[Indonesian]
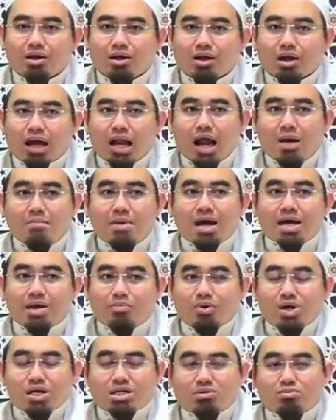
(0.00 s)
Kan abahnya
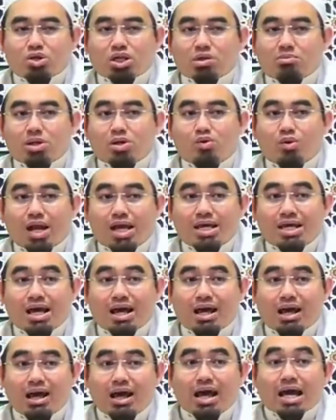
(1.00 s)
pun disebut Ibn
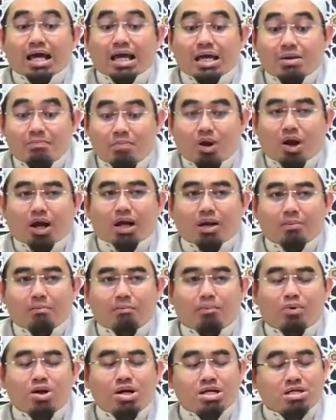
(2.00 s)
Ulayyah.
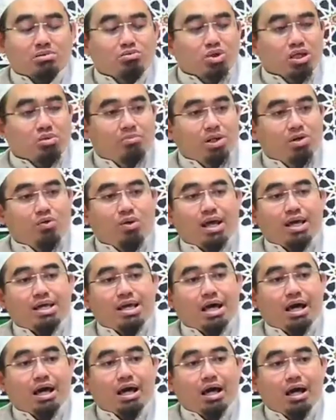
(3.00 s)
Ibrahim pun disebut Ibn
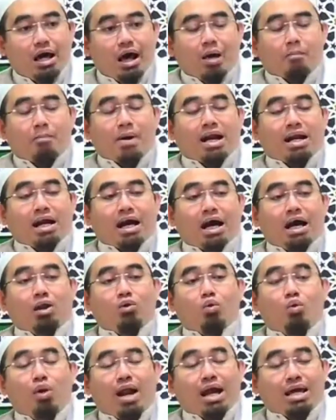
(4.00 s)
Ulayyah.
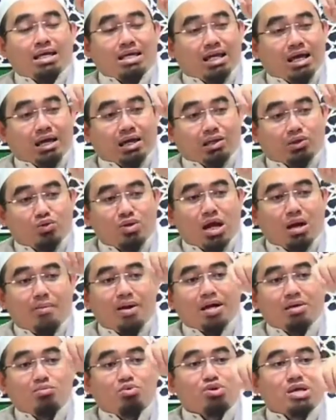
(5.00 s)
Padahal Ulayyah itu nama
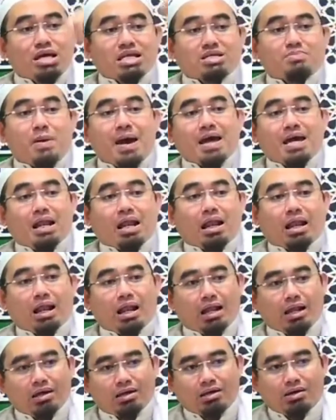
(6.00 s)
ibunya Ismail.
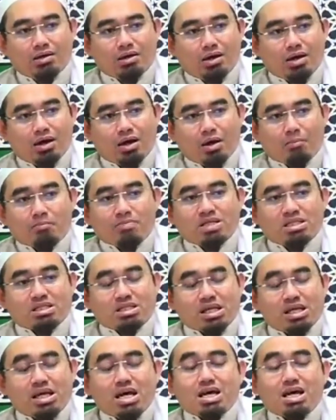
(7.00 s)

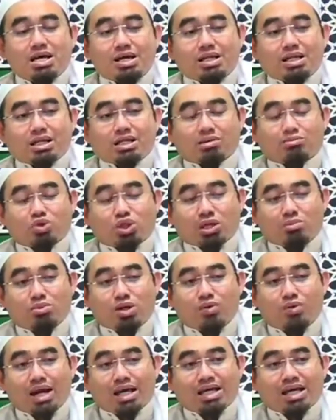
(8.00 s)
Mestinya yang kita sebut Ibn
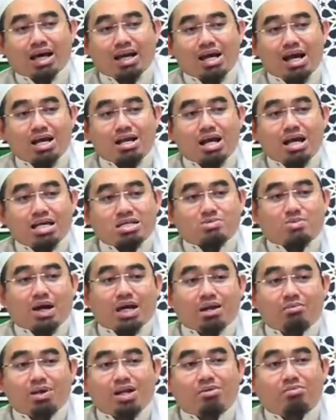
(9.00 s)
Ulayyah ini ada
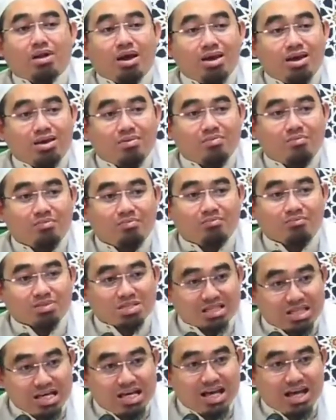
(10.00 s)
Ismail bin Ibrahim.
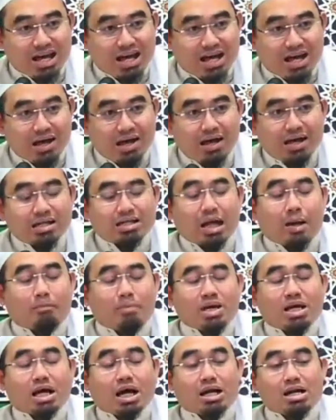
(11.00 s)
Mestinya.
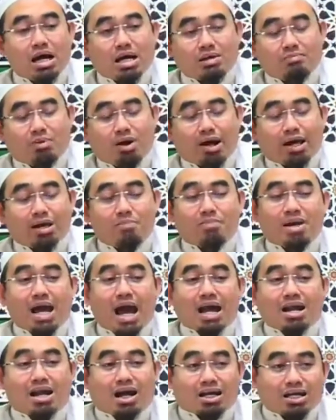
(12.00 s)
Tapi karena Ibrahim ini
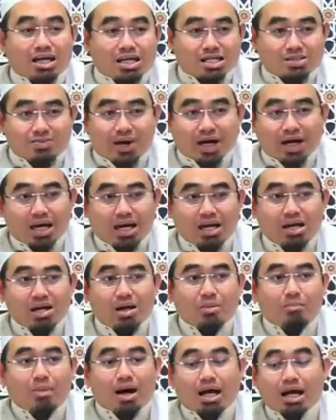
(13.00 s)
anaknya
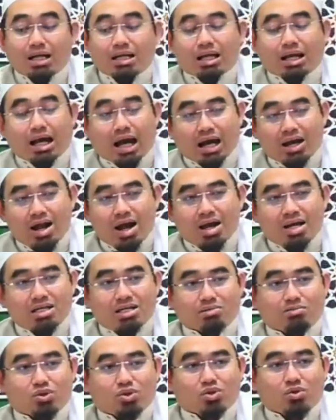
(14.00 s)
Ismail, maka terkadang
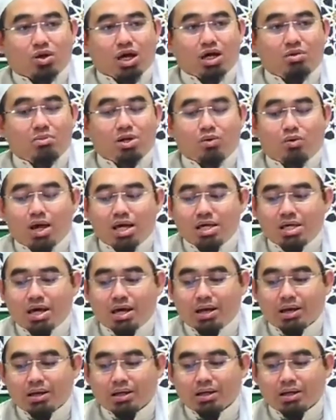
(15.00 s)
disebut juga Ibn Ulayyah.